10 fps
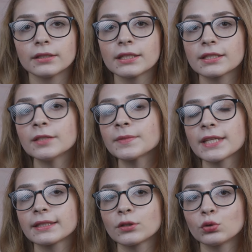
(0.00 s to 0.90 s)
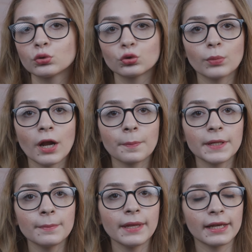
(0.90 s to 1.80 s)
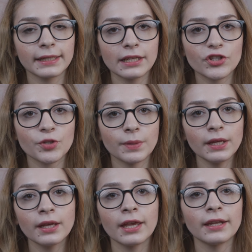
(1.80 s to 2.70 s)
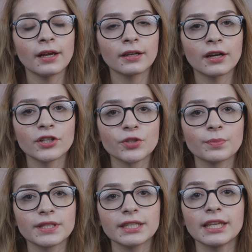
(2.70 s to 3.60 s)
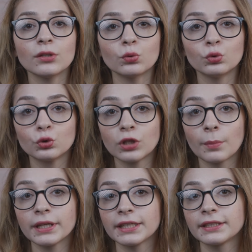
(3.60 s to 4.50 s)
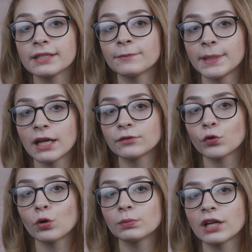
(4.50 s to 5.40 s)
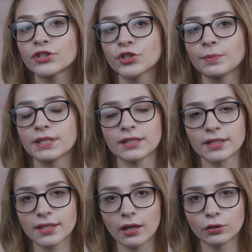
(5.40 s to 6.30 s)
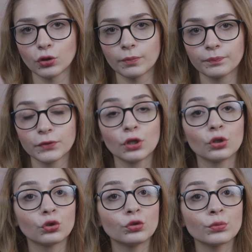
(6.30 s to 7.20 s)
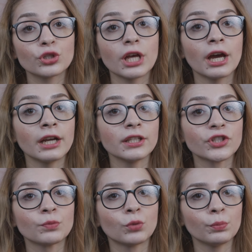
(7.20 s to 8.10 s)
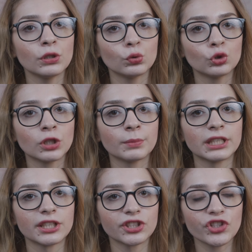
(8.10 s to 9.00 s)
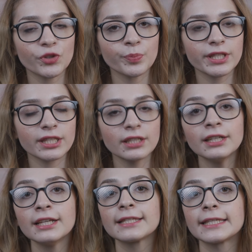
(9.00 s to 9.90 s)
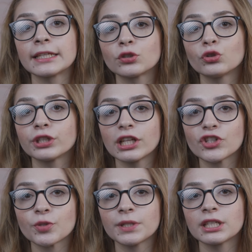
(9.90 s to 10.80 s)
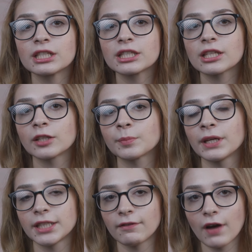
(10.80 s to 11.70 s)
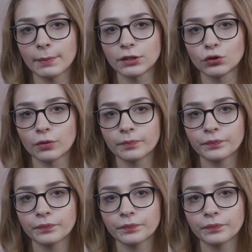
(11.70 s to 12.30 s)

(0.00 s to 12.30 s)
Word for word: Yazılım sektörünün durmak bilmeyen gelişimi her an karşımızda yeni uygulama ya da platformlar çıkmasını sağlıyor. Günümüzde her işin mobil uygulamaları taşınması sektörün gelişimine hız katmaya devam ediyor.